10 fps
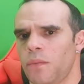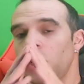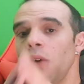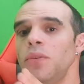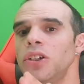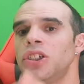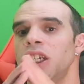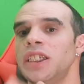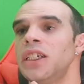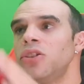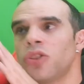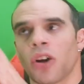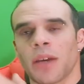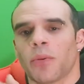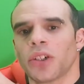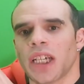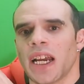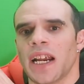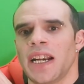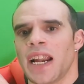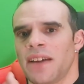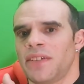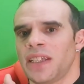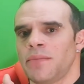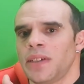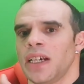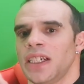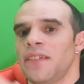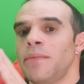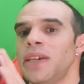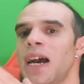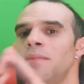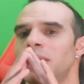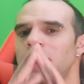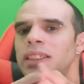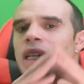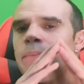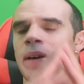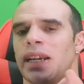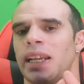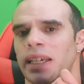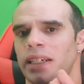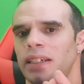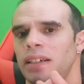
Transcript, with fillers: Comme je l'ai dit dans les prochains lives les amis, j'avais mis un message épinglé.